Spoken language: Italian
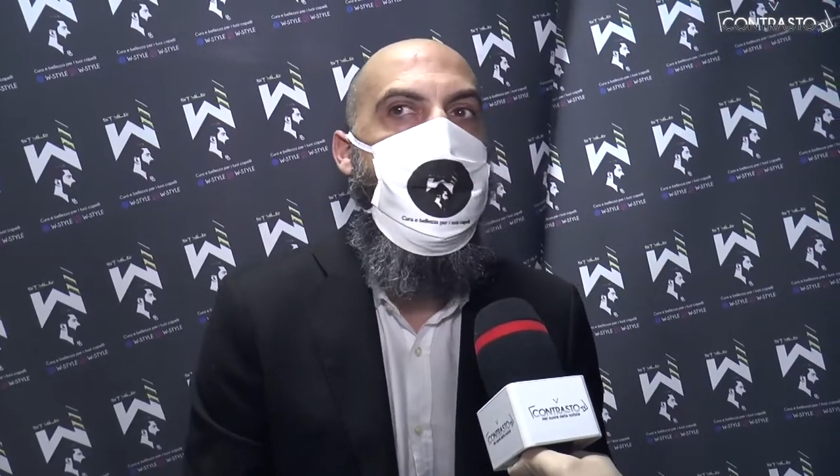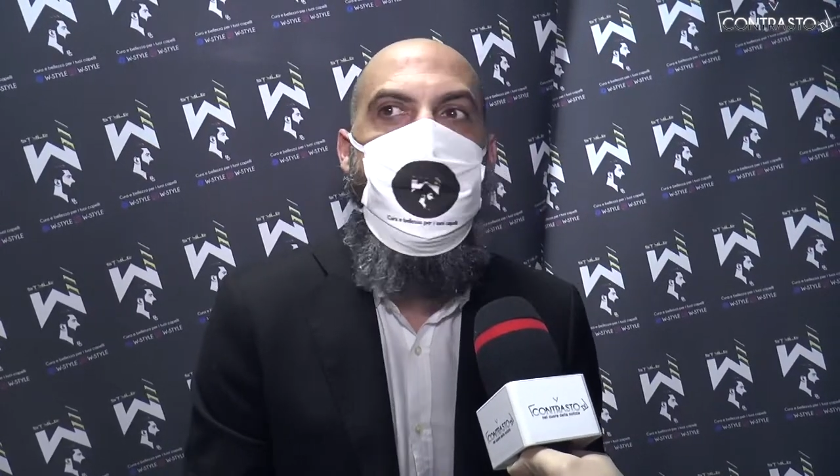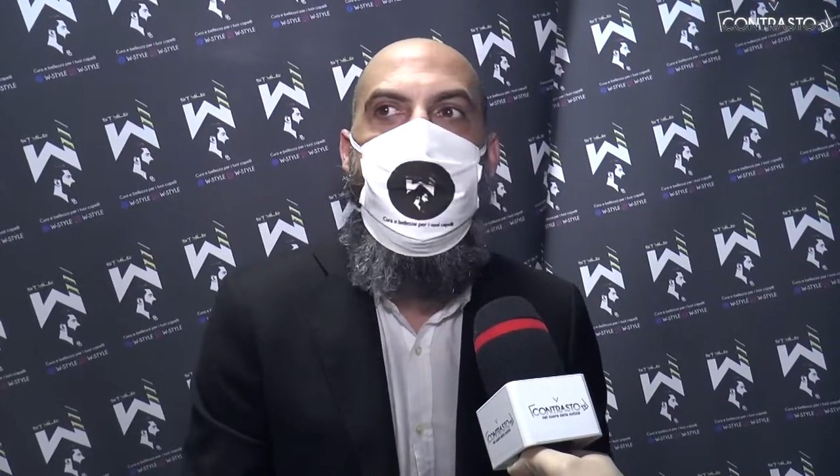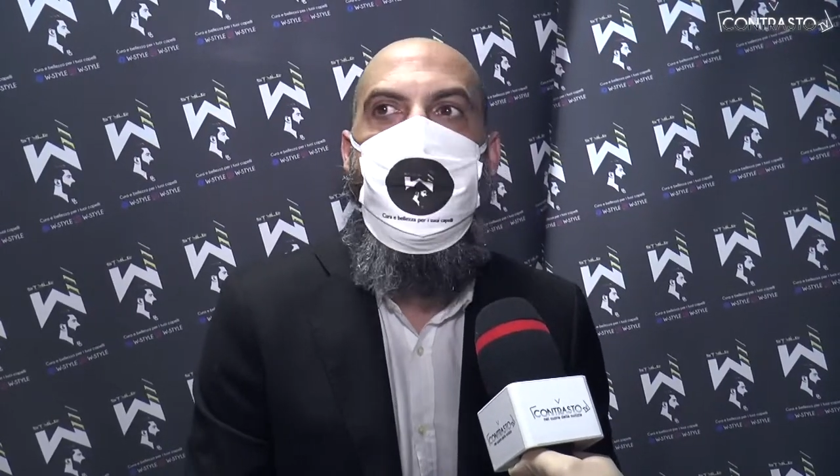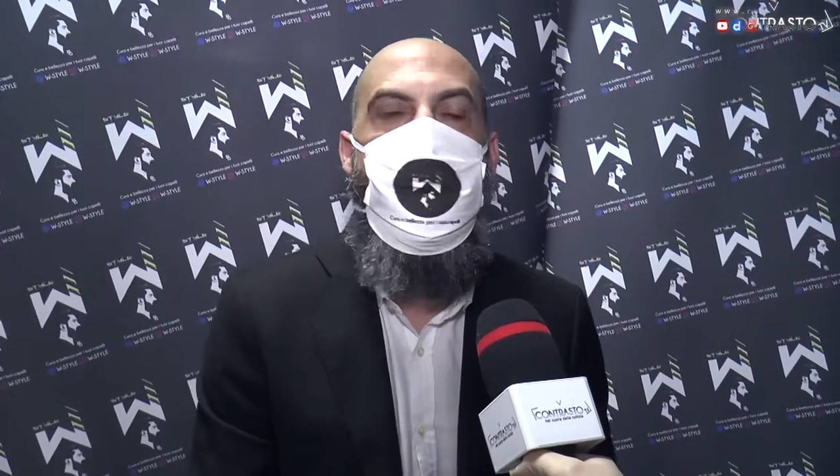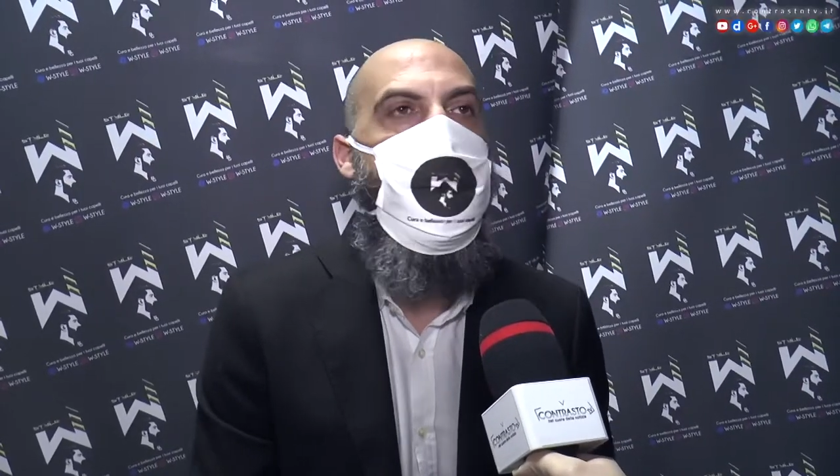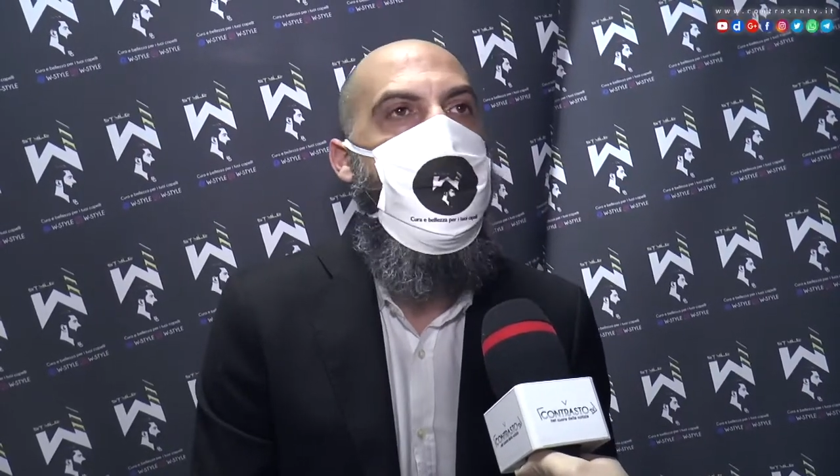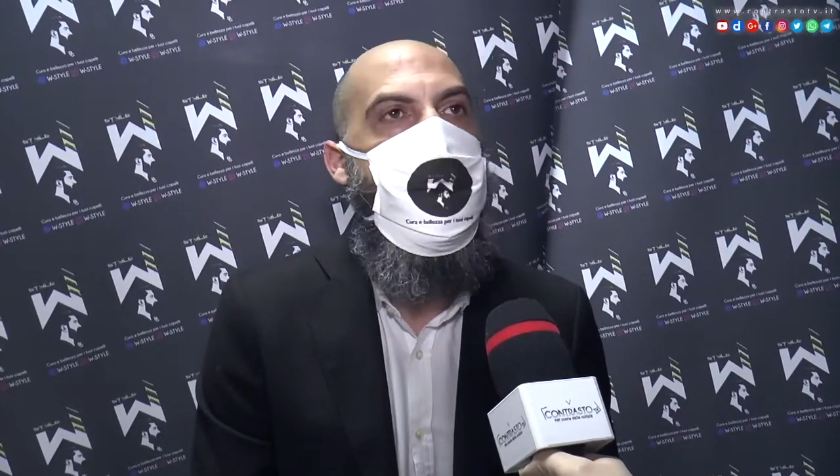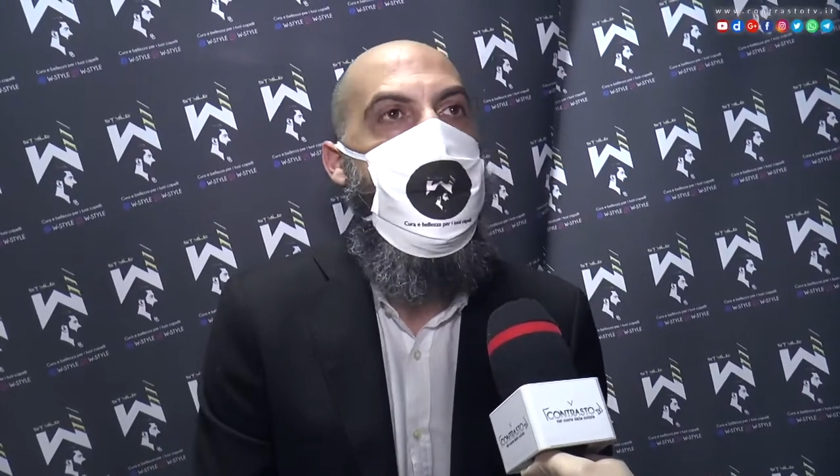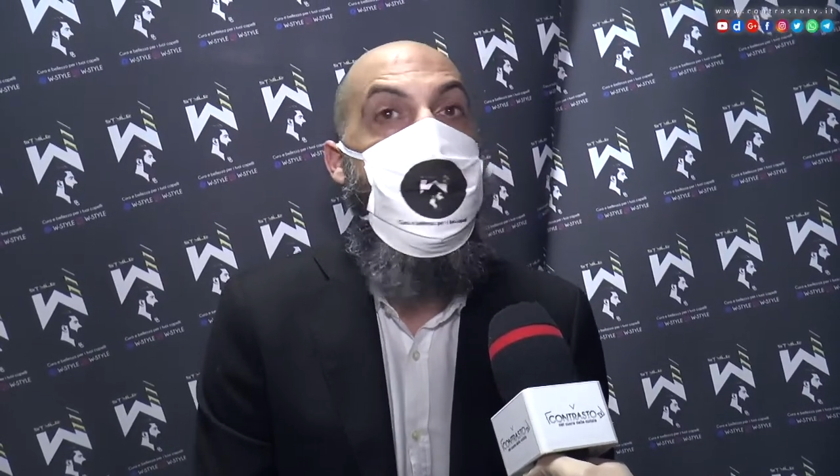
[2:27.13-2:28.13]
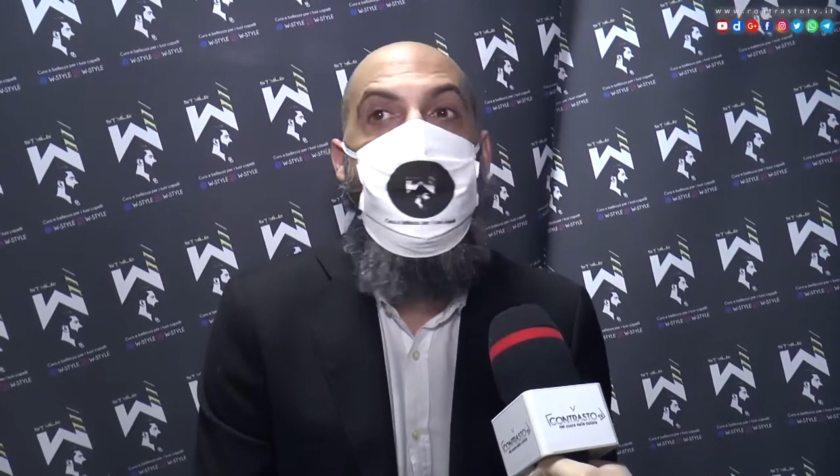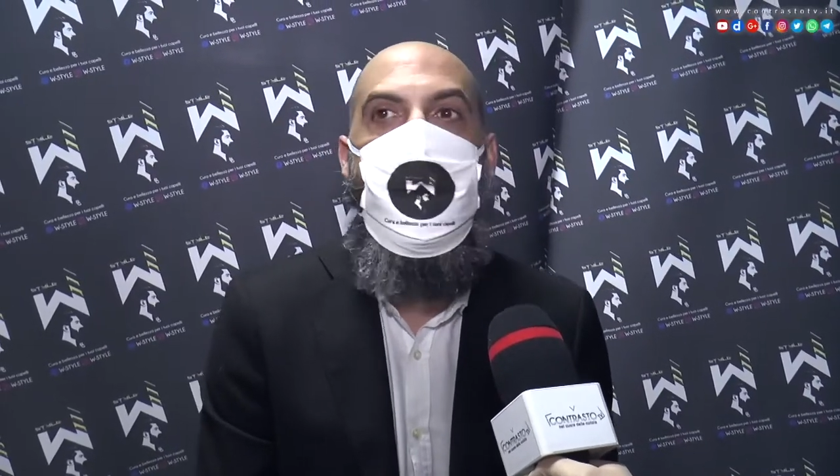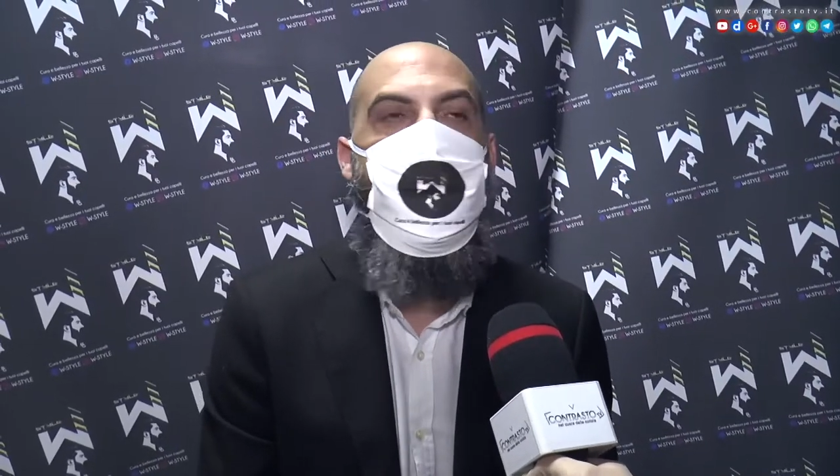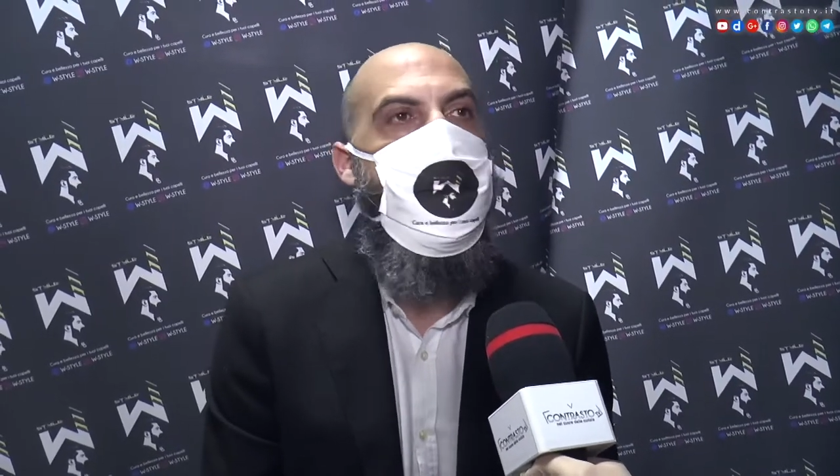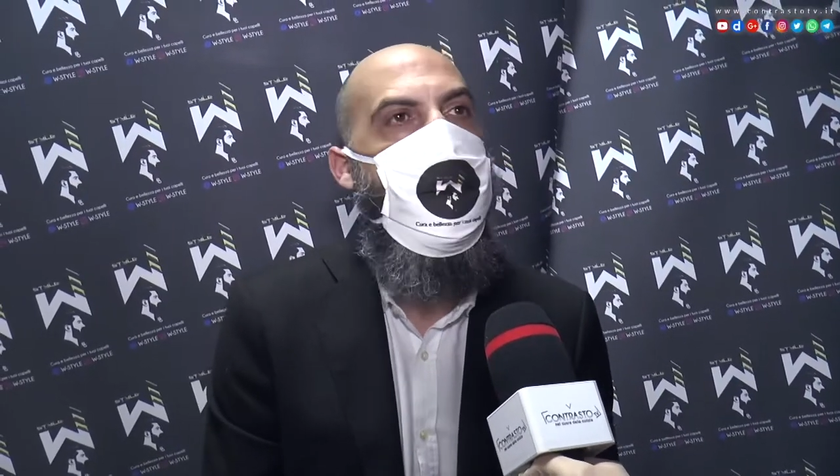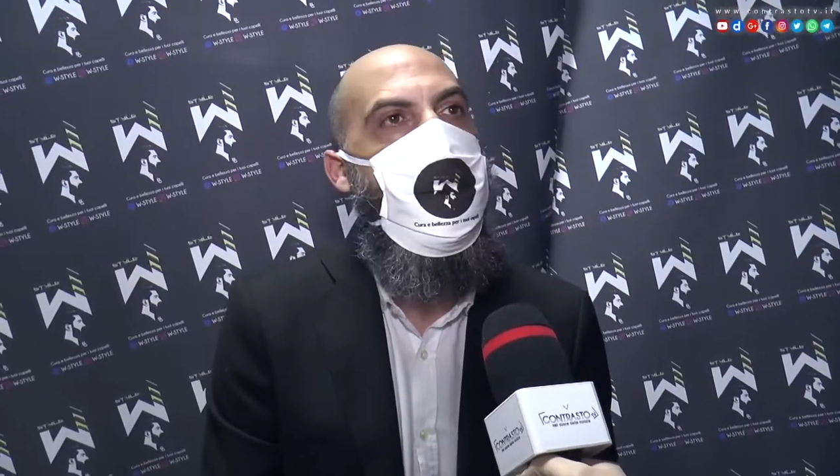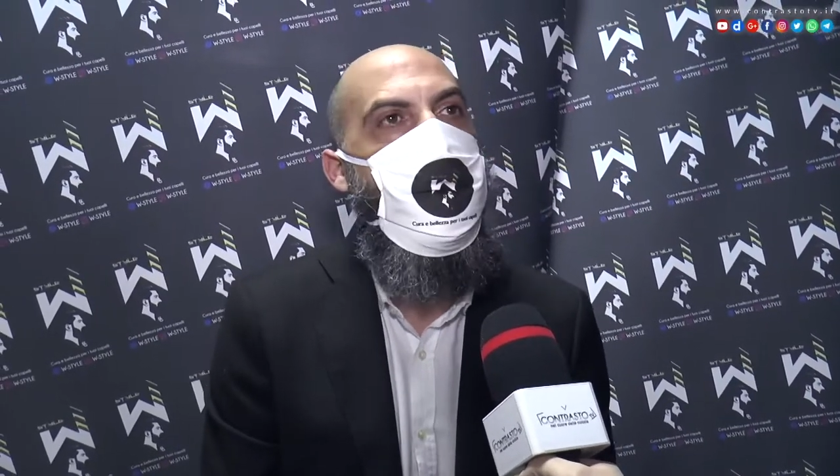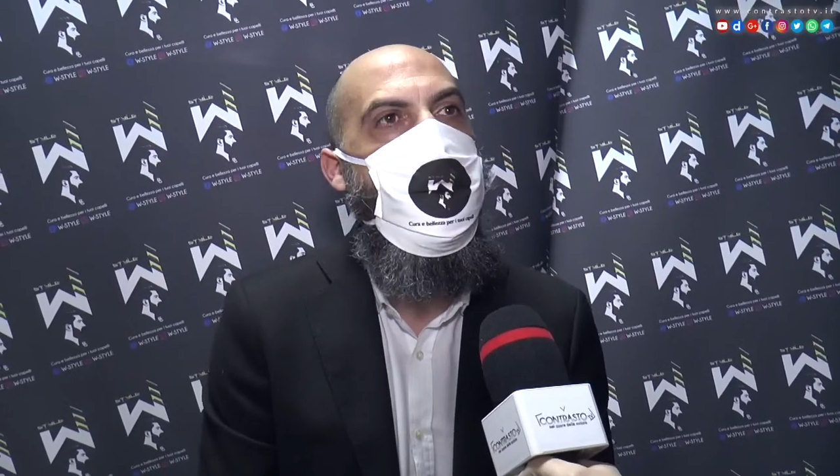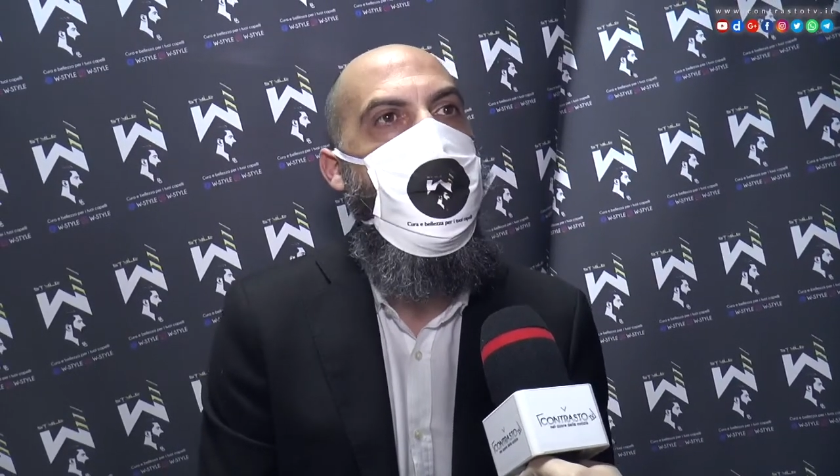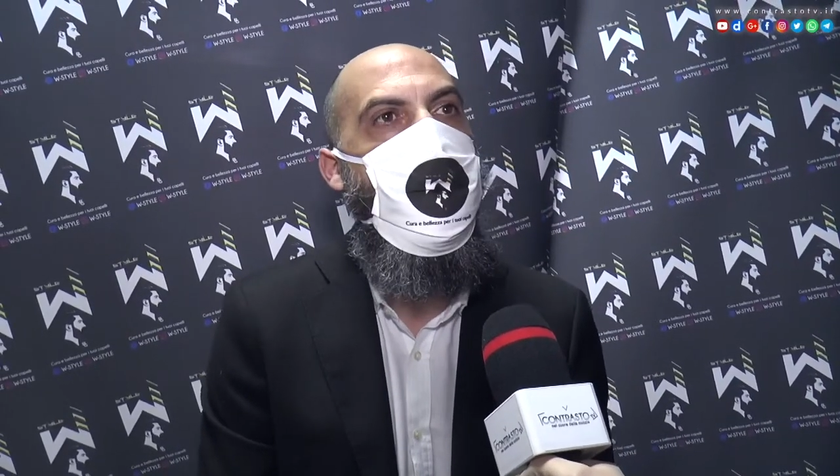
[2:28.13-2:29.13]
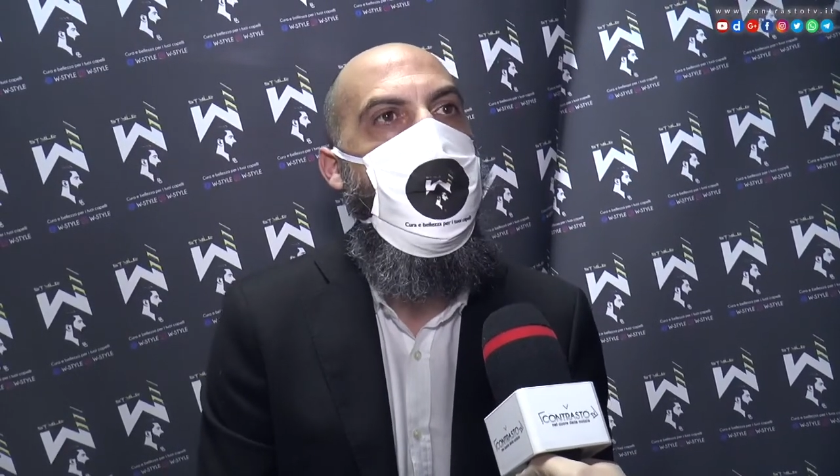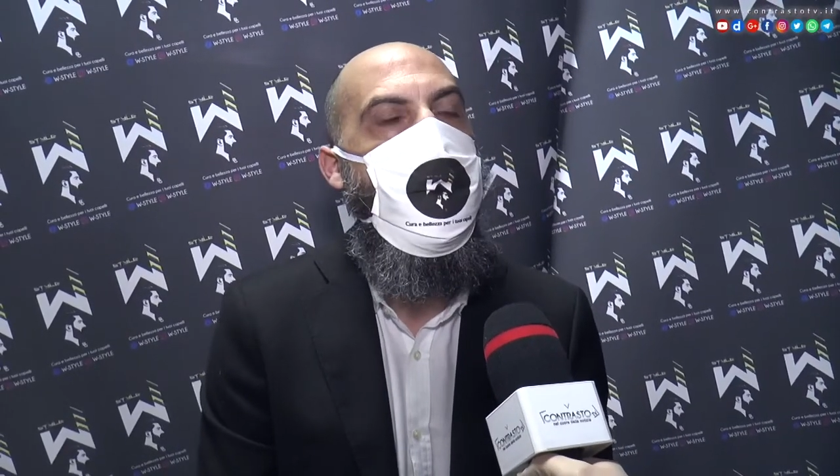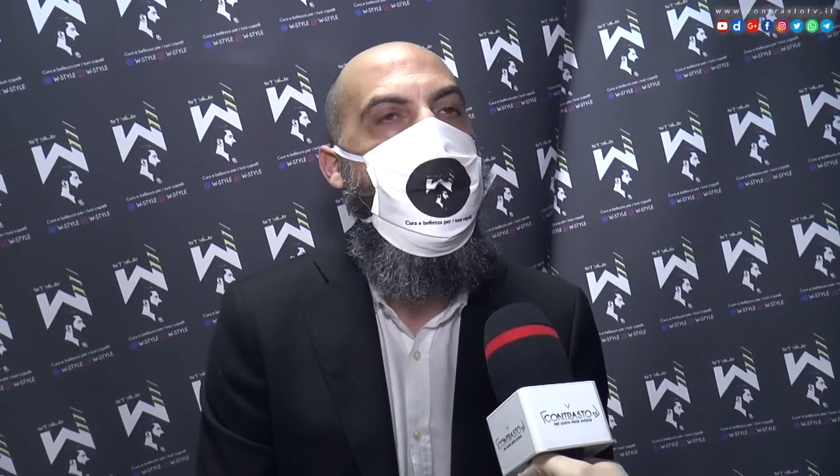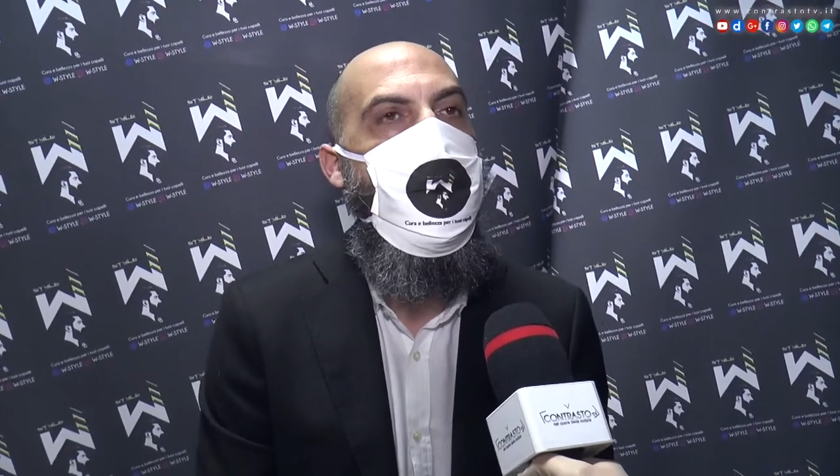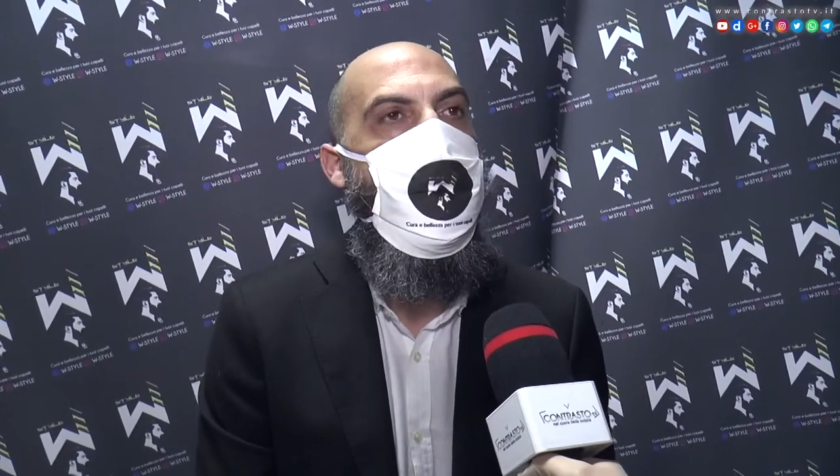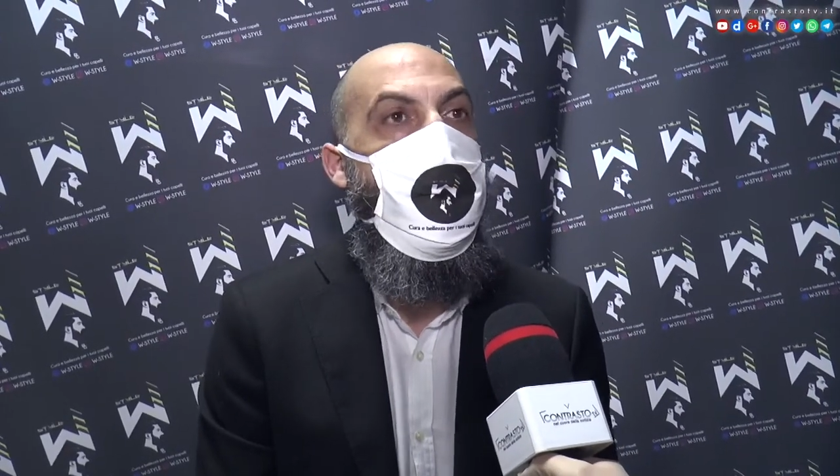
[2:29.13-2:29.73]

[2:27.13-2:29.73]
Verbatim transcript: stare tra la gente, stare tra i nostri colleghi,